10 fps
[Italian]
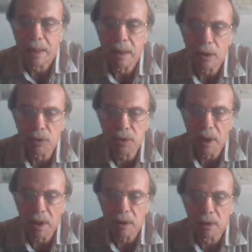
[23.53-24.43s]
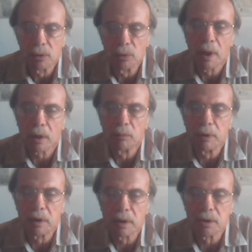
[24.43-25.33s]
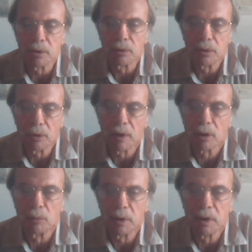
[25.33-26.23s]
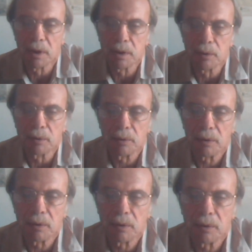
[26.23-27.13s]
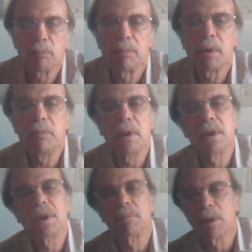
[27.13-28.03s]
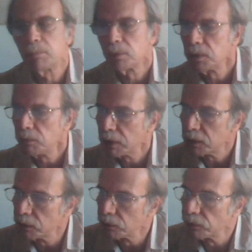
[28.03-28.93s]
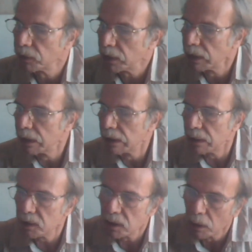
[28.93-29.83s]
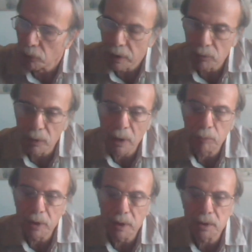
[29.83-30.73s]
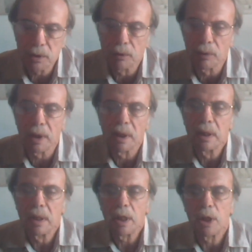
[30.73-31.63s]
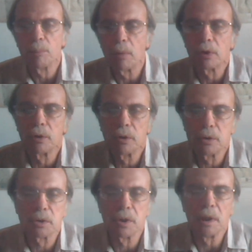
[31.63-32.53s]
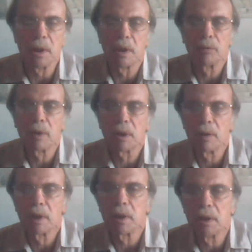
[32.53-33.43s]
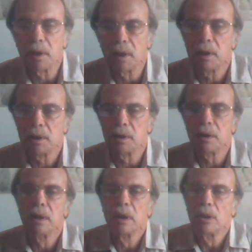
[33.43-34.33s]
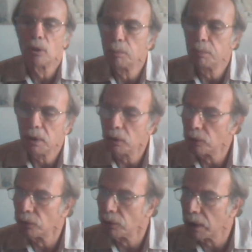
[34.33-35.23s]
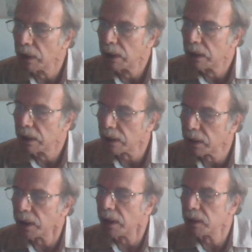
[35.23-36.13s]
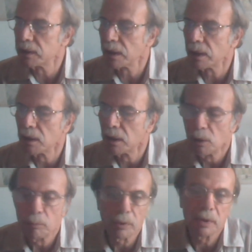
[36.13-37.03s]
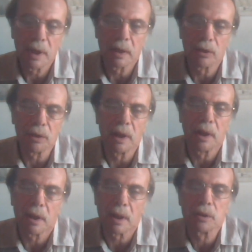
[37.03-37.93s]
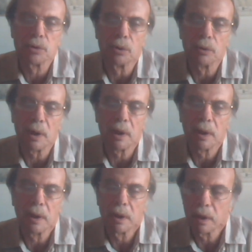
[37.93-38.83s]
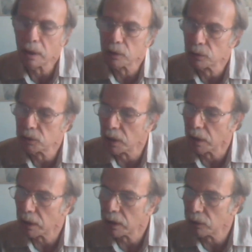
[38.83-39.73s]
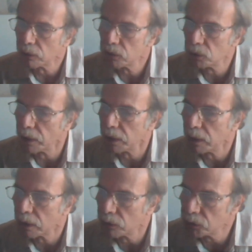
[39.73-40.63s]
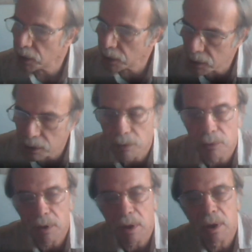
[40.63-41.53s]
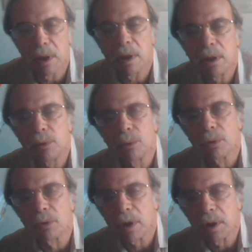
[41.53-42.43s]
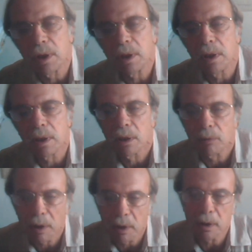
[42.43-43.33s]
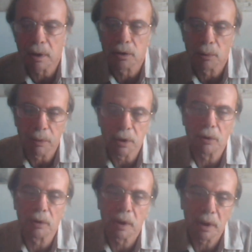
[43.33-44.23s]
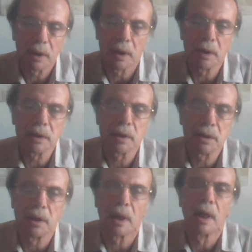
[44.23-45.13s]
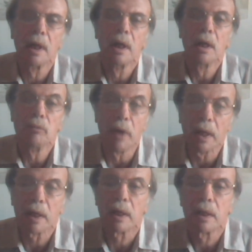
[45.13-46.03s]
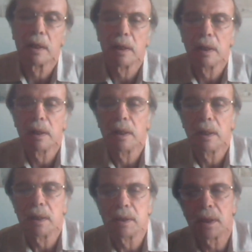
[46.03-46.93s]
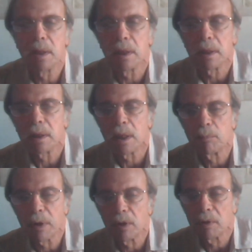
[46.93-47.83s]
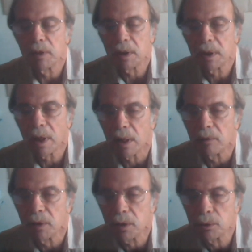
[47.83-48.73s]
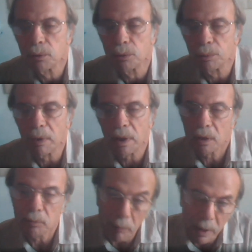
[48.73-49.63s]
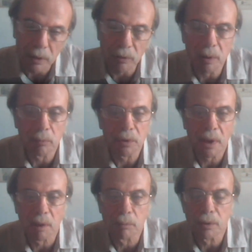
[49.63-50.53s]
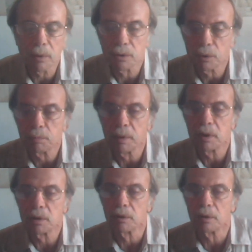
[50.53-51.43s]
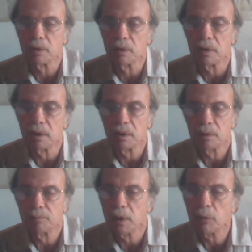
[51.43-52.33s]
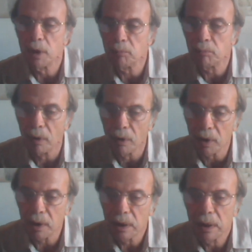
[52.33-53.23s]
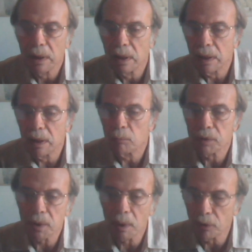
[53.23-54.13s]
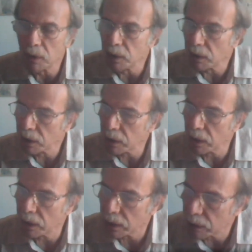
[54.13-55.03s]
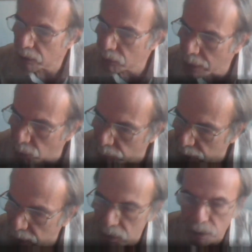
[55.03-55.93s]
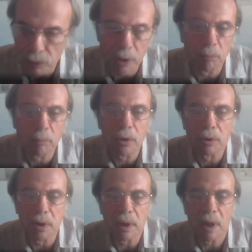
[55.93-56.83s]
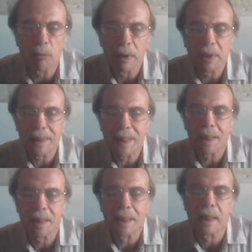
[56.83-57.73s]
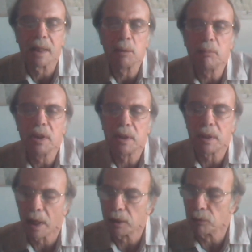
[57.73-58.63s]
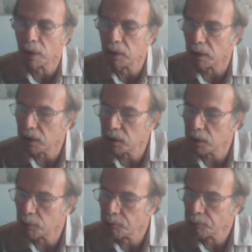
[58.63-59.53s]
Che cos'è un'argomentazione o l'argomentazione? In primissima approssimazione diciamo che un'argomentazione è un modo di sostenere una qualche tesi opinione, credenza, portando delle ragioni che la sostengano, cioè delle considerazioni che inducono a ritenere che quella tesi, opinione, credenza sia vera. Se la parola verità vi disturba, ma dovremmo usarla piuttosto spesso eh, di qui in poi, possiamo dire che un'argomentazione è un modo di aumentare la credibilità di una tesi.